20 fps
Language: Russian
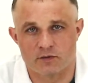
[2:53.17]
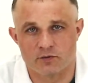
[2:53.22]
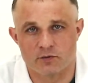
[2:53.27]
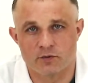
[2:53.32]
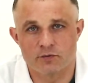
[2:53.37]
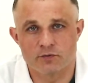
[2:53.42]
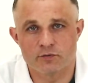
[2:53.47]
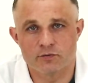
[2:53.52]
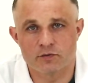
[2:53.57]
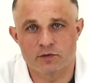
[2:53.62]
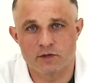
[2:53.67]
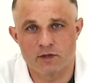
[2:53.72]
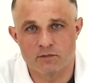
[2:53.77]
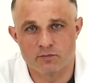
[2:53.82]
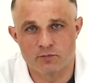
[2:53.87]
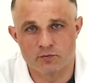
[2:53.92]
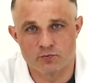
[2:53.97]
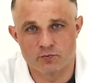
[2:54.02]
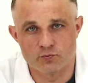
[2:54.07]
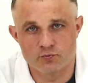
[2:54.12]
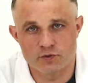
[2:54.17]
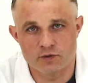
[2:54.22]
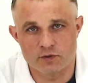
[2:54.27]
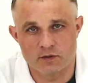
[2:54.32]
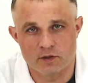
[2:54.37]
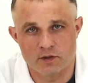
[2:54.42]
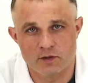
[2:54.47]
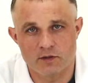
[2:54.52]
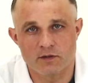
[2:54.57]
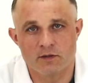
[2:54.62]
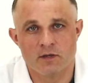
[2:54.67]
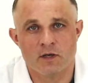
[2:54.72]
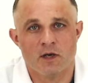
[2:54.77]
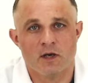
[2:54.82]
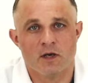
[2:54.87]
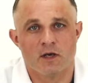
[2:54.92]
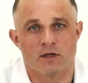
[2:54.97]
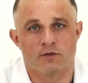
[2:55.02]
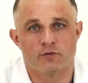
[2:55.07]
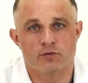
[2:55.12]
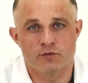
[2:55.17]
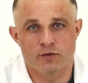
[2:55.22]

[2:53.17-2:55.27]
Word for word: Но оно требует усилий, оно